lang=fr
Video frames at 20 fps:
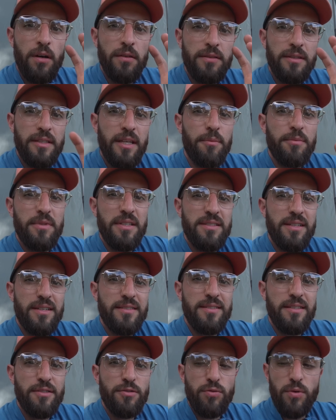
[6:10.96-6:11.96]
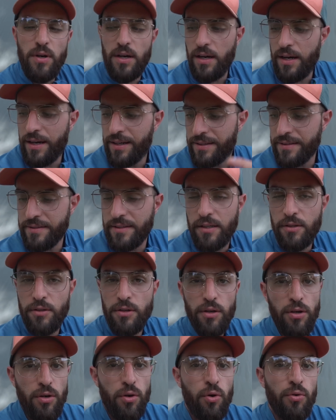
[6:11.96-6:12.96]
En termes des accessoires à
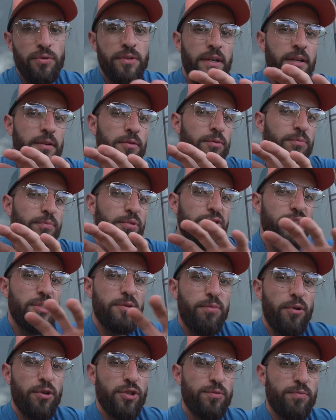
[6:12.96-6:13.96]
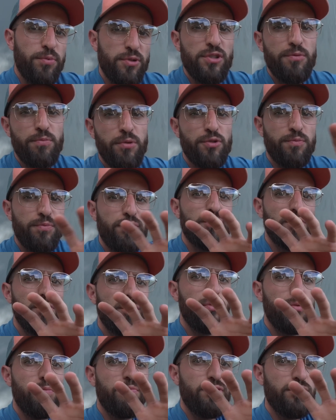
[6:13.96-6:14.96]
l'intérieur, on a une petite poche, petite poche
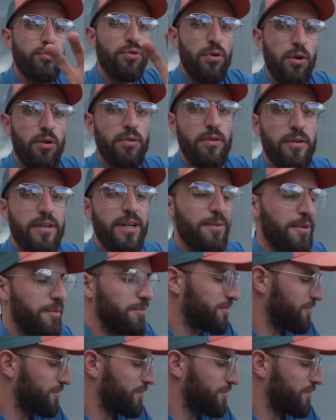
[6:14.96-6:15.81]
plutôt, plutôt longue quand même